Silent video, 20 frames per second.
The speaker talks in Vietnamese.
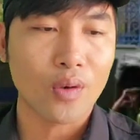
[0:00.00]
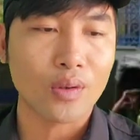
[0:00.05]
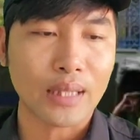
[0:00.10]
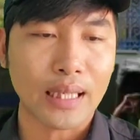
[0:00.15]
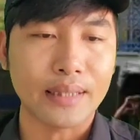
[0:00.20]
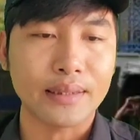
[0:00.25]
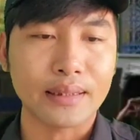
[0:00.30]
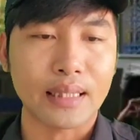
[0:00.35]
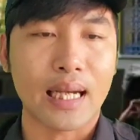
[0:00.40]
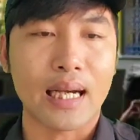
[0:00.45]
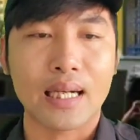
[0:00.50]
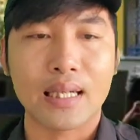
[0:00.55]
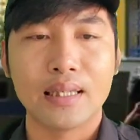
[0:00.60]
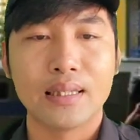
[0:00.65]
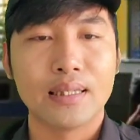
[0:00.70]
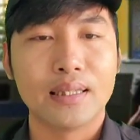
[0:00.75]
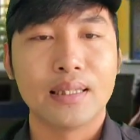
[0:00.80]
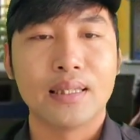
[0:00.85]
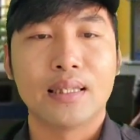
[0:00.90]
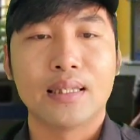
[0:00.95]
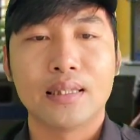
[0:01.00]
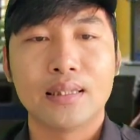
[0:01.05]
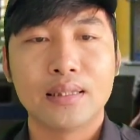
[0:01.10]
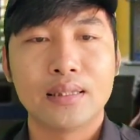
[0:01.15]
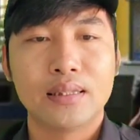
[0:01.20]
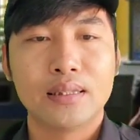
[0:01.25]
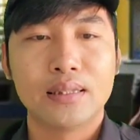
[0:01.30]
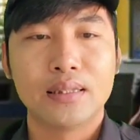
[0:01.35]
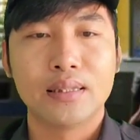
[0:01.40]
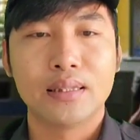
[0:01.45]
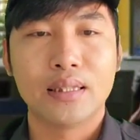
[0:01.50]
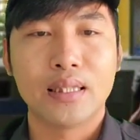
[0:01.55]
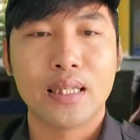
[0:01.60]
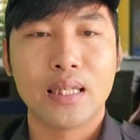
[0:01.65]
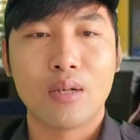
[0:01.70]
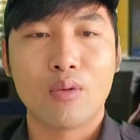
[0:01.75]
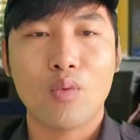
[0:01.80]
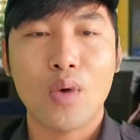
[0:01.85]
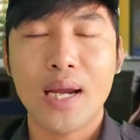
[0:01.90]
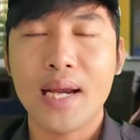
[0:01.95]
thanh trần ừ,
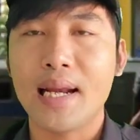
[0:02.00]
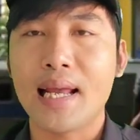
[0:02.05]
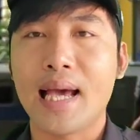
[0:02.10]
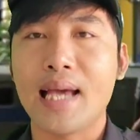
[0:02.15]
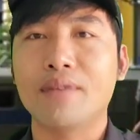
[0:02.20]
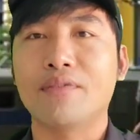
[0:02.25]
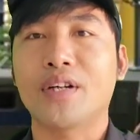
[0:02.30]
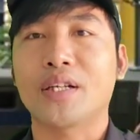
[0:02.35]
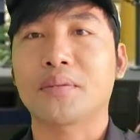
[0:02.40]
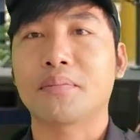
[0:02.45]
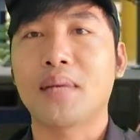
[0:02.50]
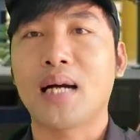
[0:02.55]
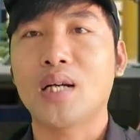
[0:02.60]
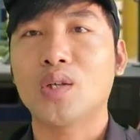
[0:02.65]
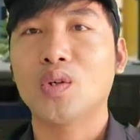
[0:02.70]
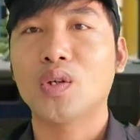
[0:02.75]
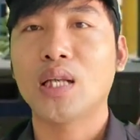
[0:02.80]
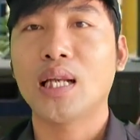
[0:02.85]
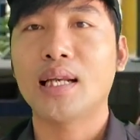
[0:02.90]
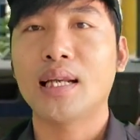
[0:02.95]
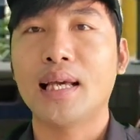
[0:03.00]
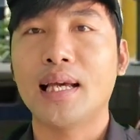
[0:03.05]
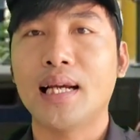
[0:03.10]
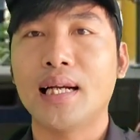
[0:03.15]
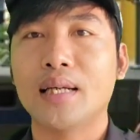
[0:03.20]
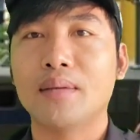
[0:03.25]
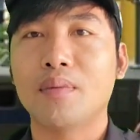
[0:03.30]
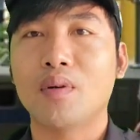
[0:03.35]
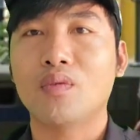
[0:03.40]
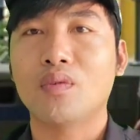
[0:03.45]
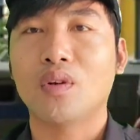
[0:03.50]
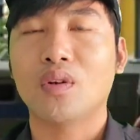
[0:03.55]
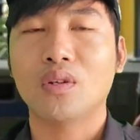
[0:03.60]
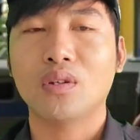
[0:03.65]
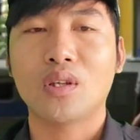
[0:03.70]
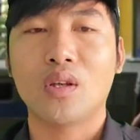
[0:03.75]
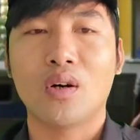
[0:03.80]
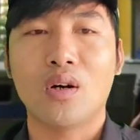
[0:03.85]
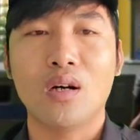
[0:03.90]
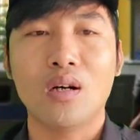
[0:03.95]
quay lại vạch mặt lô đinh lan là một
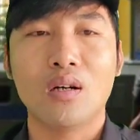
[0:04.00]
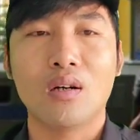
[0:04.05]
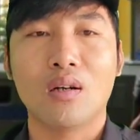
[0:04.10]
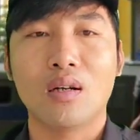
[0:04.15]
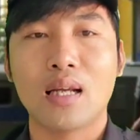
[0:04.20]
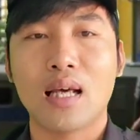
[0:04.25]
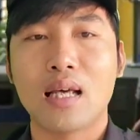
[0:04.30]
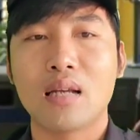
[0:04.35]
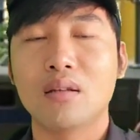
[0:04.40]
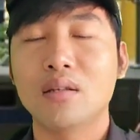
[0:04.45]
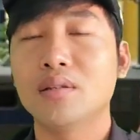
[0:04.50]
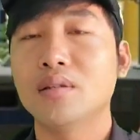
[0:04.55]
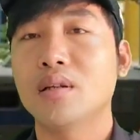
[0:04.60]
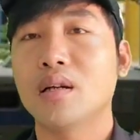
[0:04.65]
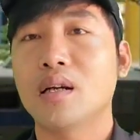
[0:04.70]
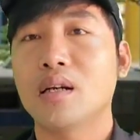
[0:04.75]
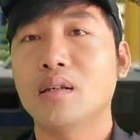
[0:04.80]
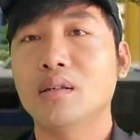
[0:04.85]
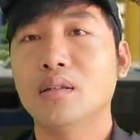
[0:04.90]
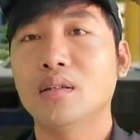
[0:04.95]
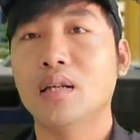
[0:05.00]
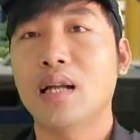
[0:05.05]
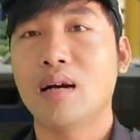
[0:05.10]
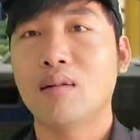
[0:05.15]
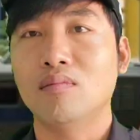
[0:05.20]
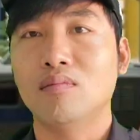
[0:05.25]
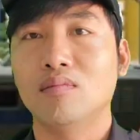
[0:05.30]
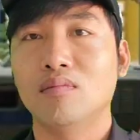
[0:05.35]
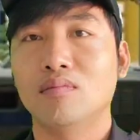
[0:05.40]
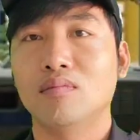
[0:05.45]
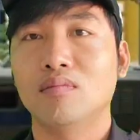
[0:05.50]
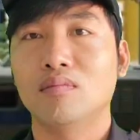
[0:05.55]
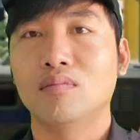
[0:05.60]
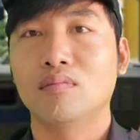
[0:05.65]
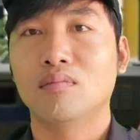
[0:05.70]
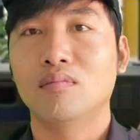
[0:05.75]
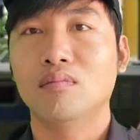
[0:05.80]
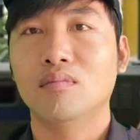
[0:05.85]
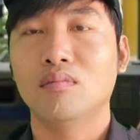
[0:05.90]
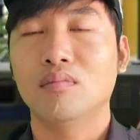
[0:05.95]
con nhỏ gọi là lừa lừa lọc
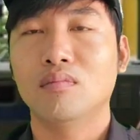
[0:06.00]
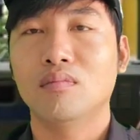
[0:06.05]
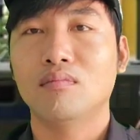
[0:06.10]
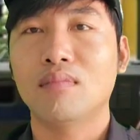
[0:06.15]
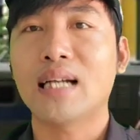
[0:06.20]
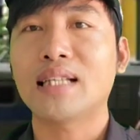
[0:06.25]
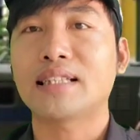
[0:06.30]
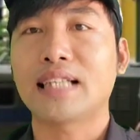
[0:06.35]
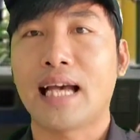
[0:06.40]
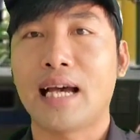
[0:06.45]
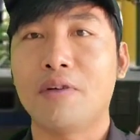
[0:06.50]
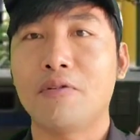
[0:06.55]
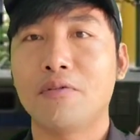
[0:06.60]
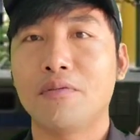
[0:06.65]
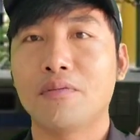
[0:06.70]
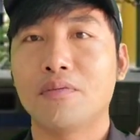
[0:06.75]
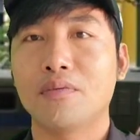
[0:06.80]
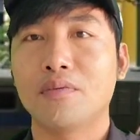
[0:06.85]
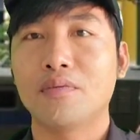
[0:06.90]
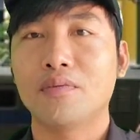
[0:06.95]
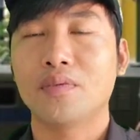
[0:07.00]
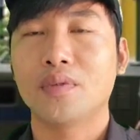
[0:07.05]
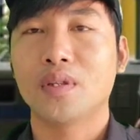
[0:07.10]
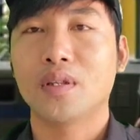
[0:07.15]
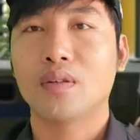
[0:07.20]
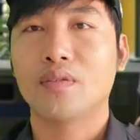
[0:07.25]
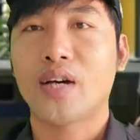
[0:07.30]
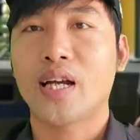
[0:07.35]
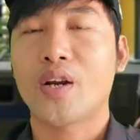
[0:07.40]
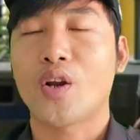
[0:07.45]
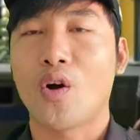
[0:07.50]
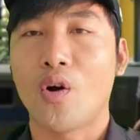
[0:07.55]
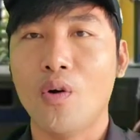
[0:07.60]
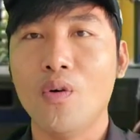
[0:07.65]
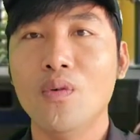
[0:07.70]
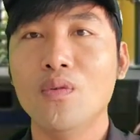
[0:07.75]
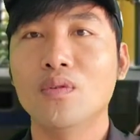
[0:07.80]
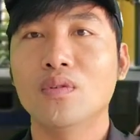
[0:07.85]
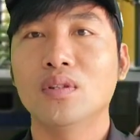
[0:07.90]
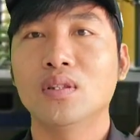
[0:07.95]
ừ, ba xạo và
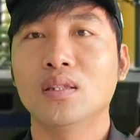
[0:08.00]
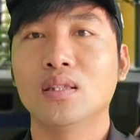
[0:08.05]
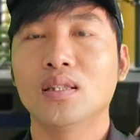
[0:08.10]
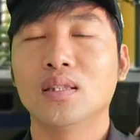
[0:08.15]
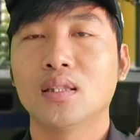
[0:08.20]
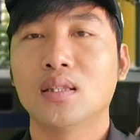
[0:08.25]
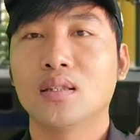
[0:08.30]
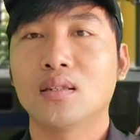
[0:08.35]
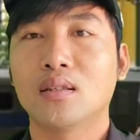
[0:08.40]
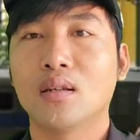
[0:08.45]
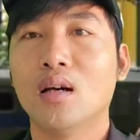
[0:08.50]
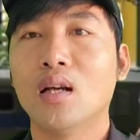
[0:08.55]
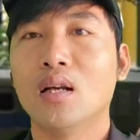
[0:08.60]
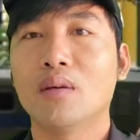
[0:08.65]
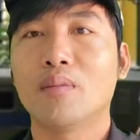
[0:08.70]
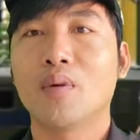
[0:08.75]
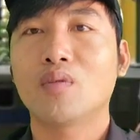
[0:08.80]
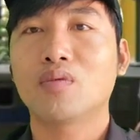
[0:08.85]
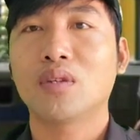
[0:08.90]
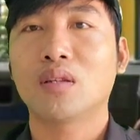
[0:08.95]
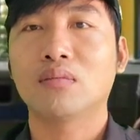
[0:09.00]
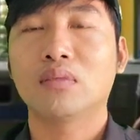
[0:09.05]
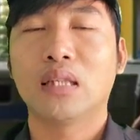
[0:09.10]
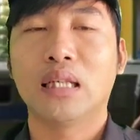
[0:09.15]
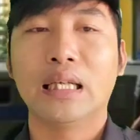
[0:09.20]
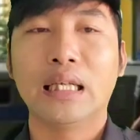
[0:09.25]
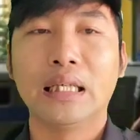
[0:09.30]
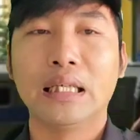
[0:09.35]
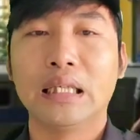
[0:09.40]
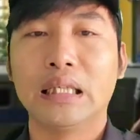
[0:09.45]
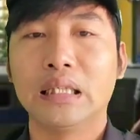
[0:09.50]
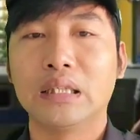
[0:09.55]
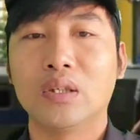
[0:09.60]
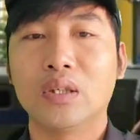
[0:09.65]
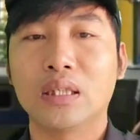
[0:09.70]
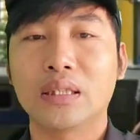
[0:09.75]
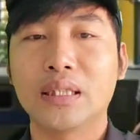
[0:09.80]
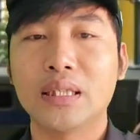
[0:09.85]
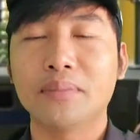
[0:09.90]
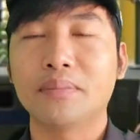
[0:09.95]
nổ đó là một trong những cái người
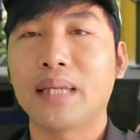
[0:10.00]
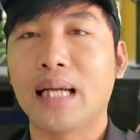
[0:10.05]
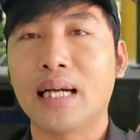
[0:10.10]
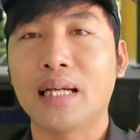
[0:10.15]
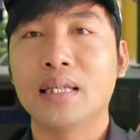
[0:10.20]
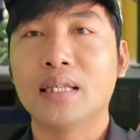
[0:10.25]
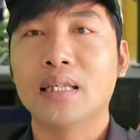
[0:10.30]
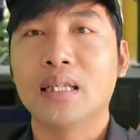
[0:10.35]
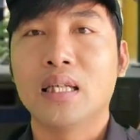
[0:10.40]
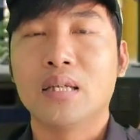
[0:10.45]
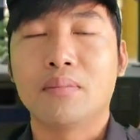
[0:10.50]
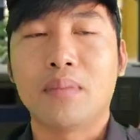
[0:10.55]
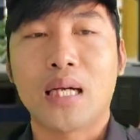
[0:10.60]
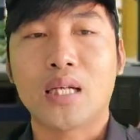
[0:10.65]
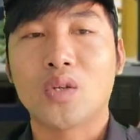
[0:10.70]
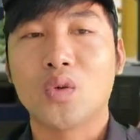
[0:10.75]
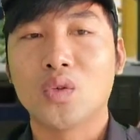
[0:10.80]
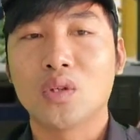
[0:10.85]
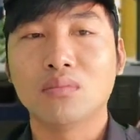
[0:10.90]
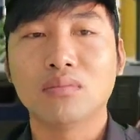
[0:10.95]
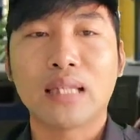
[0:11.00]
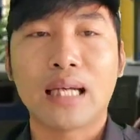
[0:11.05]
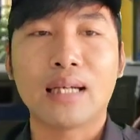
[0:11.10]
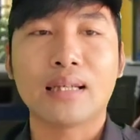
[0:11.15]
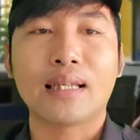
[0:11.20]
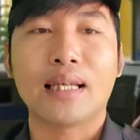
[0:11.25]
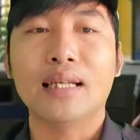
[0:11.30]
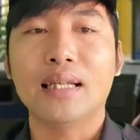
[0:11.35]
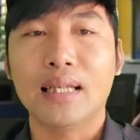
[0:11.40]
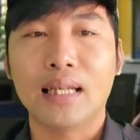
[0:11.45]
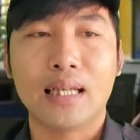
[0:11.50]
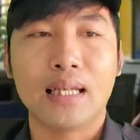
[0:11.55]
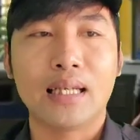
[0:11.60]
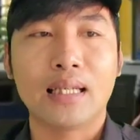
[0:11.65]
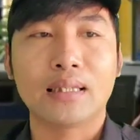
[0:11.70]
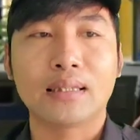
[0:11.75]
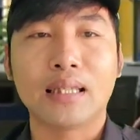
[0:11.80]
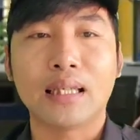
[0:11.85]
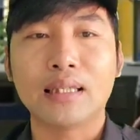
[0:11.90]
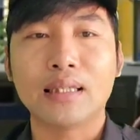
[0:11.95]
gọi là tiếp cận mặc dù chúng ta thấy
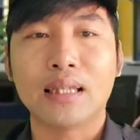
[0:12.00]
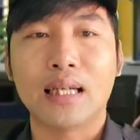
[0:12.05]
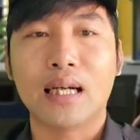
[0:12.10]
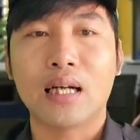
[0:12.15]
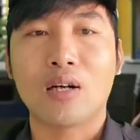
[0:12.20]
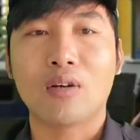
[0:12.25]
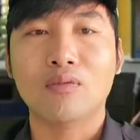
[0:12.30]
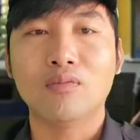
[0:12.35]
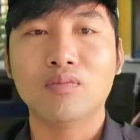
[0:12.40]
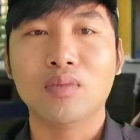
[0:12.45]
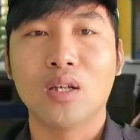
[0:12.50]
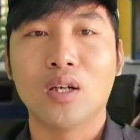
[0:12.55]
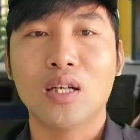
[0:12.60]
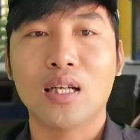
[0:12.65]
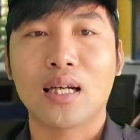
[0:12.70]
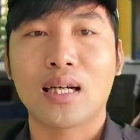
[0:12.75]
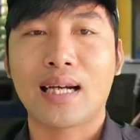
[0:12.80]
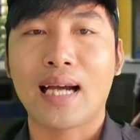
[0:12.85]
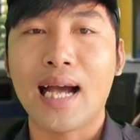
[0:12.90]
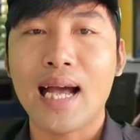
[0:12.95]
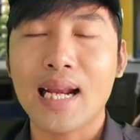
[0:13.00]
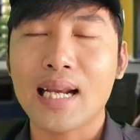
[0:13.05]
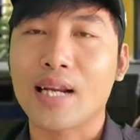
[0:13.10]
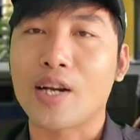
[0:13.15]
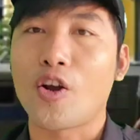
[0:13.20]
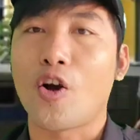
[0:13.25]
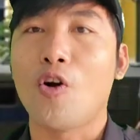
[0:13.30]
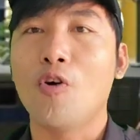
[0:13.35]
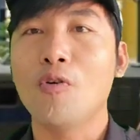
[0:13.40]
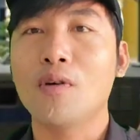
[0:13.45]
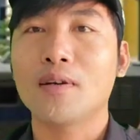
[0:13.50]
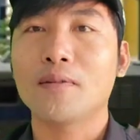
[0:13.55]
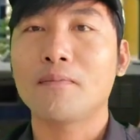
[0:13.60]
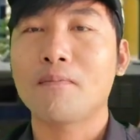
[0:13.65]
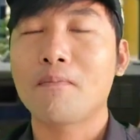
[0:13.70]
là thanh trần cũng gọi là khá là nổ đó